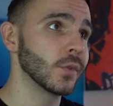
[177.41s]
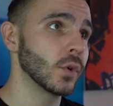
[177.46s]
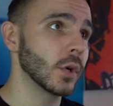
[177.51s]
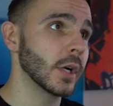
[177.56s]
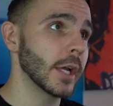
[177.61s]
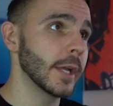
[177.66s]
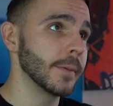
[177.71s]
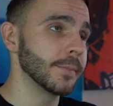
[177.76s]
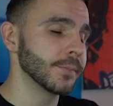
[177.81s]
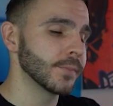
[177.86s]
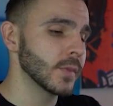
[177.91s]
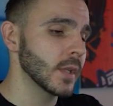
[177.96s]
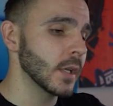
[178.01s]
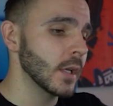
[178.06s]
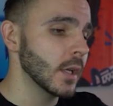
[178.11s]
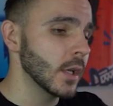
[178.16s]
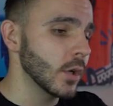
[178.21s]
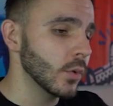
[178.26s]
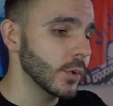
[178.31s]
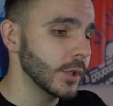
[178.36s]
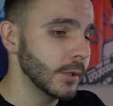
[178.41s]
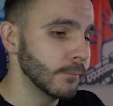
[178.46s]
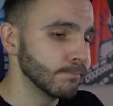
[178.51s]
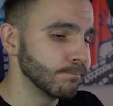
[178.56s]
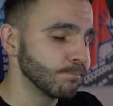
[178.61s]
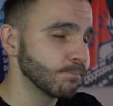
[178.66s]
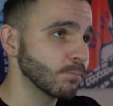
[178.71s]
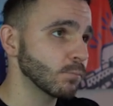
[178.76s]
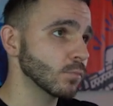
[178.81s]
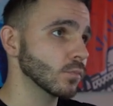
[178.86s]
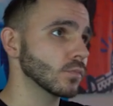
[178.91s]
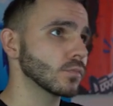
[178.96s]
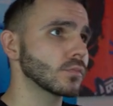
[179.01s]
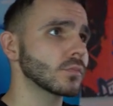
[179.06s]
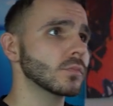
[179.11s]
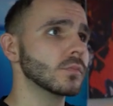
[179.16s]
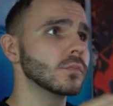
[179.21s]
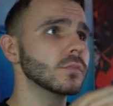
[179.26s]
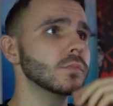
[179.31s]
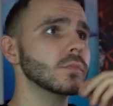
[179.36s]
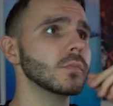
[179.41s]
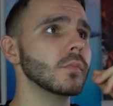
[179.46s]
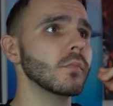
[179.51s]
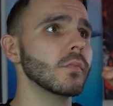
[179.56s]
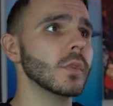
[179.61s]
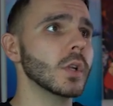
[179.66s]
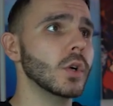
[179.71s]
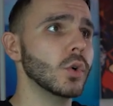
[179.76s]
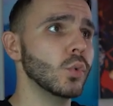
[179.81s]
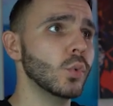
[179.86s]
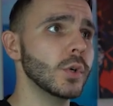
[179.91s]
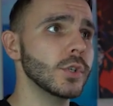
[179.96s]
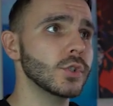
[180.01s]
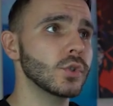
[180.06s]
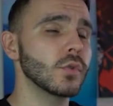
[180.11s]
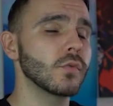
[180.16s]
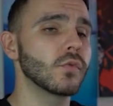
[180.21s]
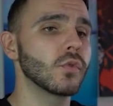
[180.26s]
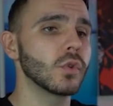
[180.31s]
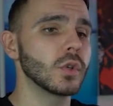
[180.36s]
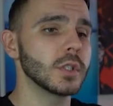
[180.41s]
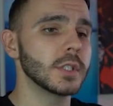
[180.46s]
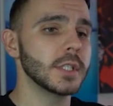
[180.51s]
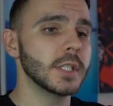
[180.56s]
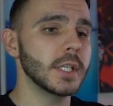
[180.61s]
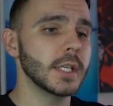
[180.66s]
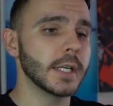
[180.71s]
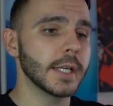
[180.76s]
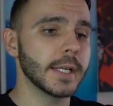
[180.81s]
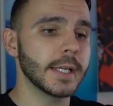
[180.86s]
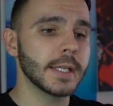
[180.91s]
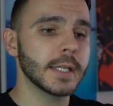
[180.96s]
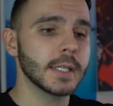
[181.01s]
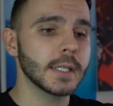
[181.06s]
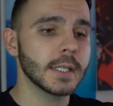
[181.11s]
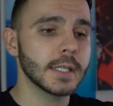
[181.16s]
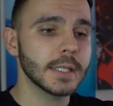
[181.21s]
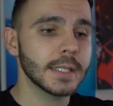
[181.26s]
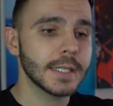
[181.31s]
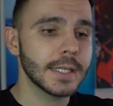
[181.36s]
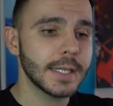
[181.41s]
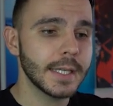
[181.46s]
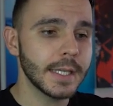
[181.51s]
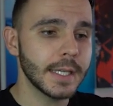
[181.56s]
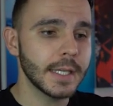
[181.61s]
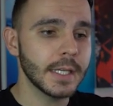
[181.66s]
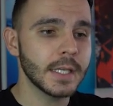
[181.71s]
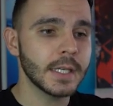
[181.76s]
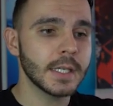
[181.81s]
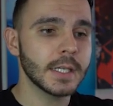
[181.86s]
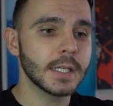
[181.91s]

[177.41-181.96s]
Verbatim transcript: Ok, quindi questo vuol dire che